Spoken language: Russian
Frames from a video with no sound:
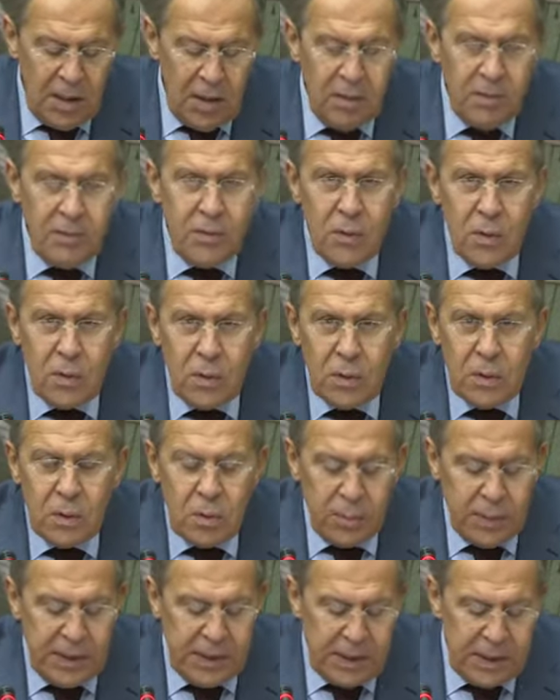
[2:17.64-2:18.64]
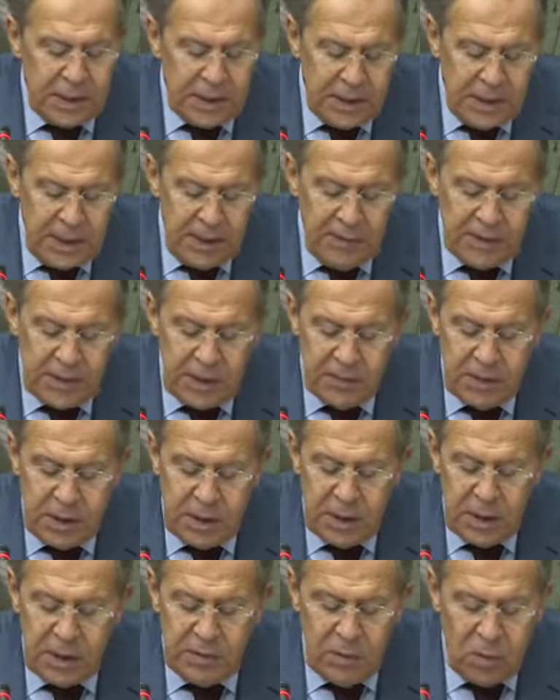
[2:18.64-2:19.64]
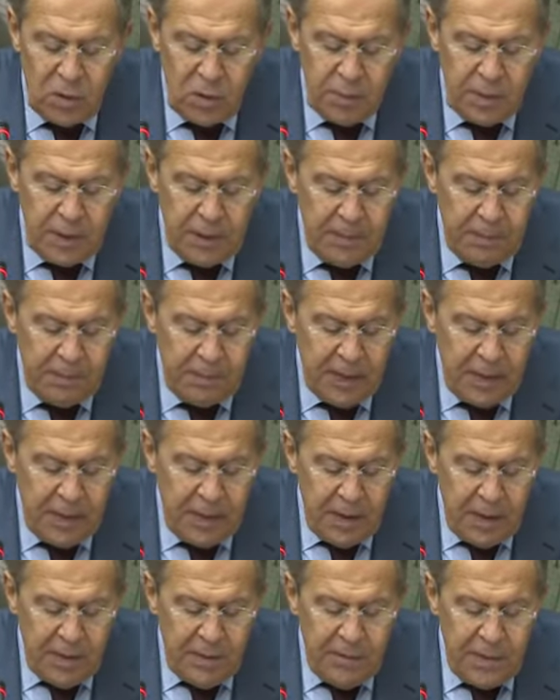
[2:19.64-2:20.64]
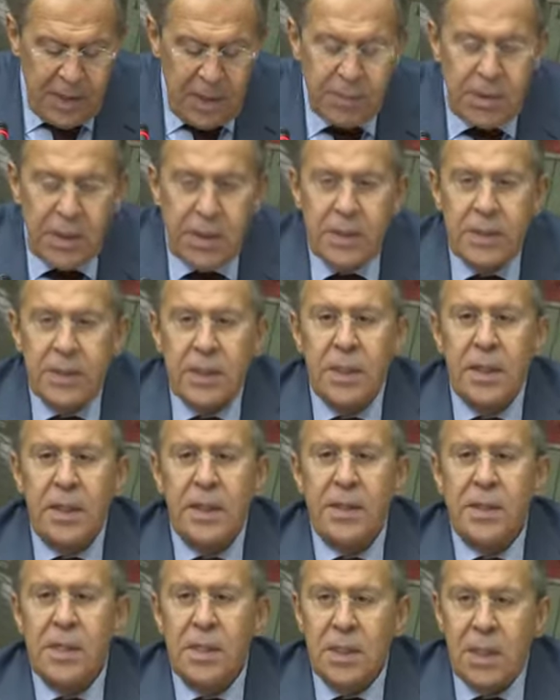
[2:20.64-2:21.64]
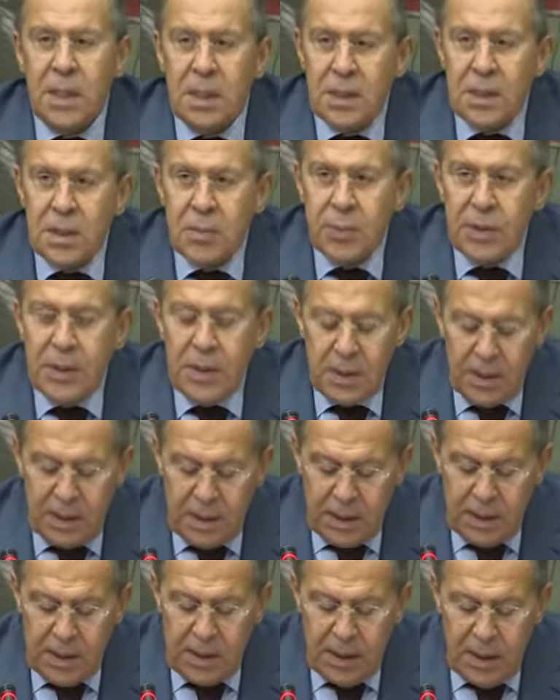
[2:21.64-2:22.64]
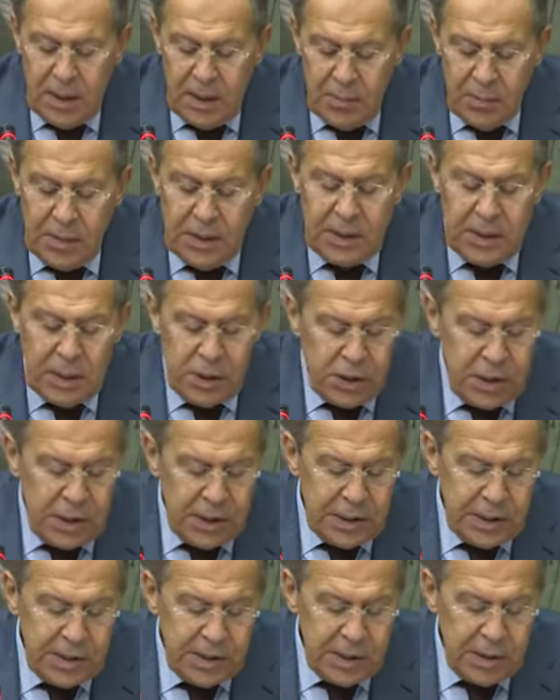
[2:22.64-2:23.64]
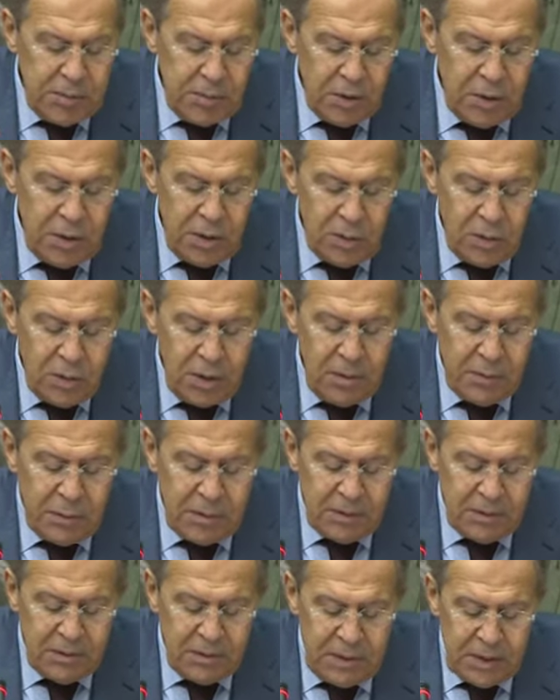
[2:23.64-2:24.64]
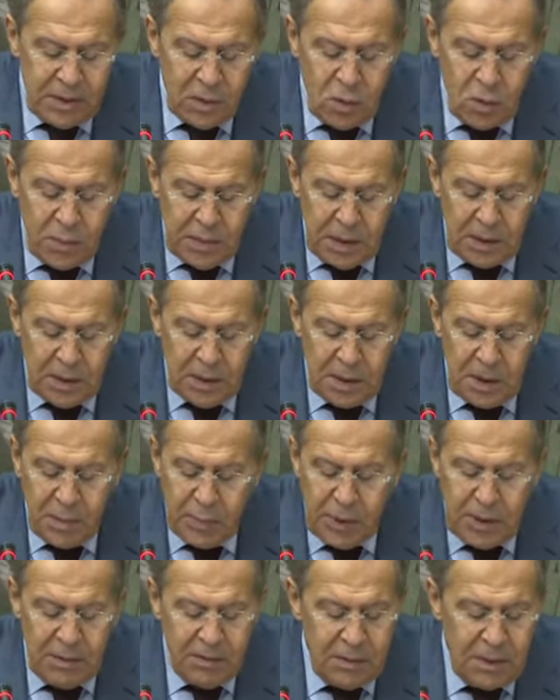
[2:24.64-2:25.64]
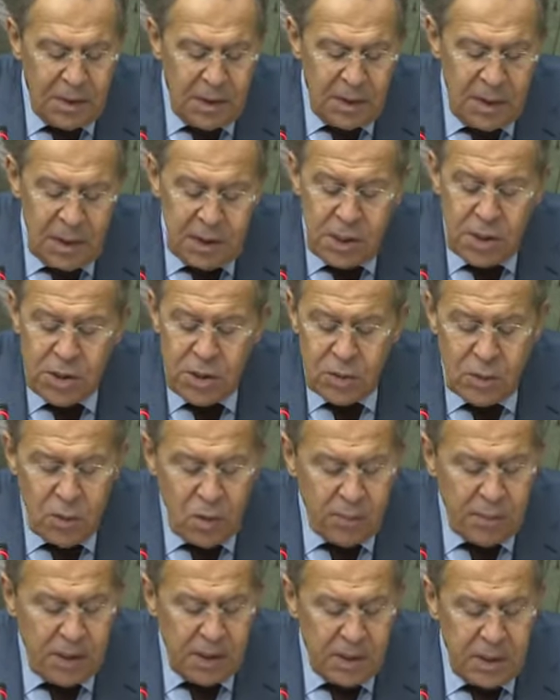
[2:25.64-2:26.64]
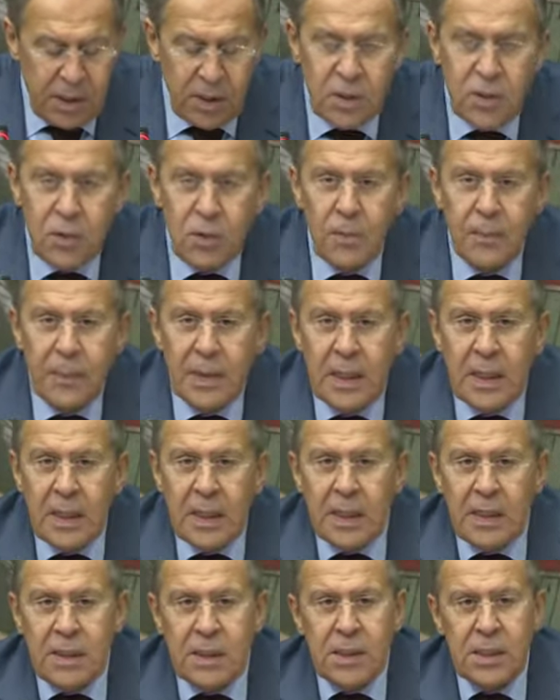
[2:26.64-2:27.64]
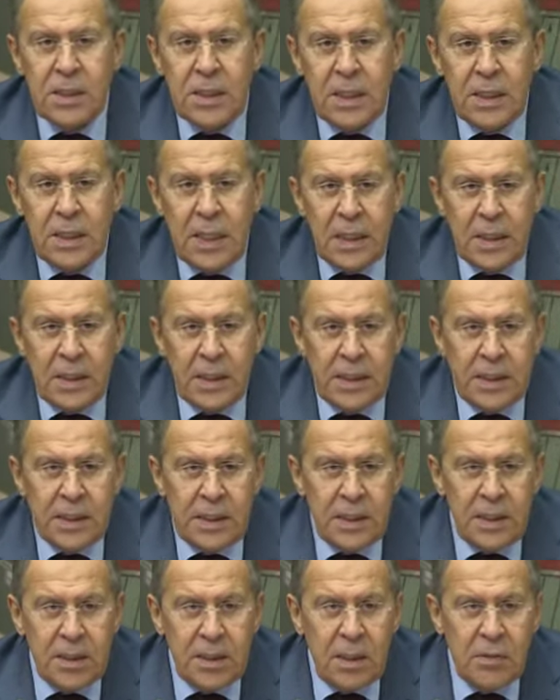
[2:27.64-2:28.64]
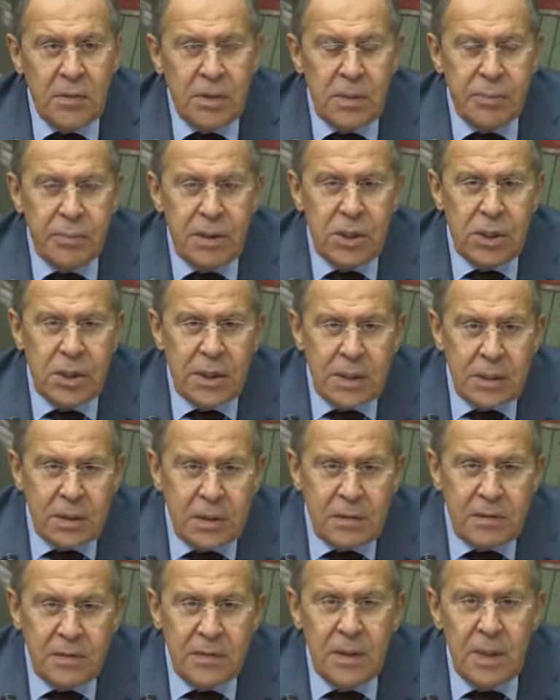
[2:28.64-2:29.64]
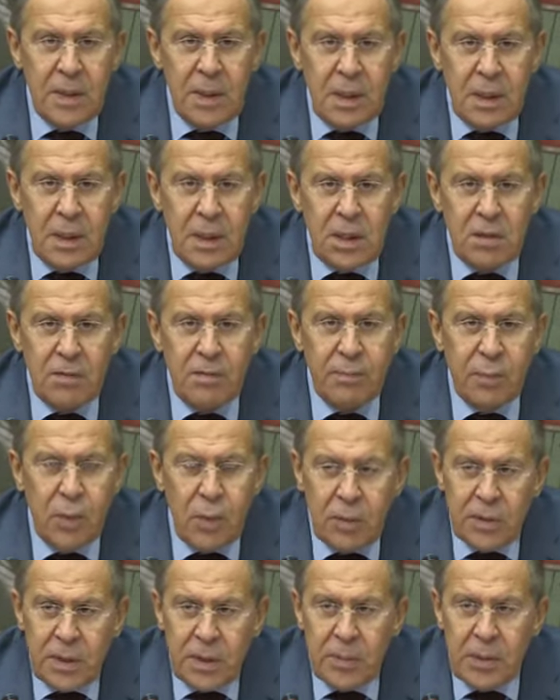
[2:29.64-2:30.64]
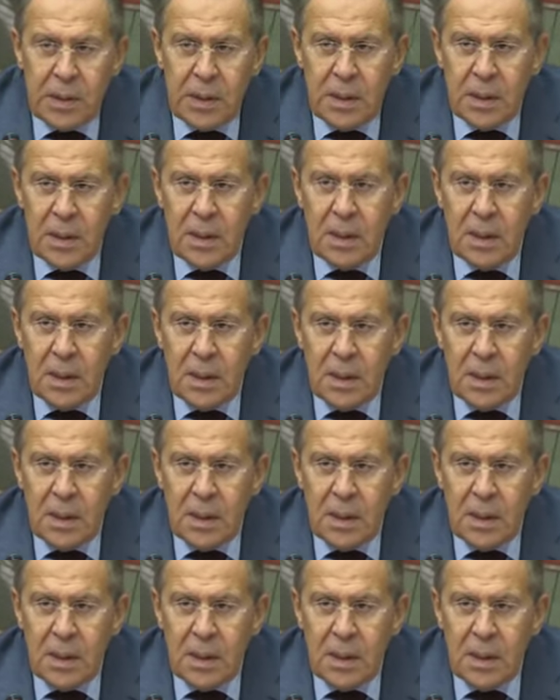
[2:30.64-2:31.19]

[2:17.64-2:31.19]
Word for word: в ООН, ОБСЕ, в Совете Европы. В рамках этих организаций приняты многочисленные международно-правовые документы, направленные на защиту и поддержку национальных и языковых меньшинств. Это в полной мере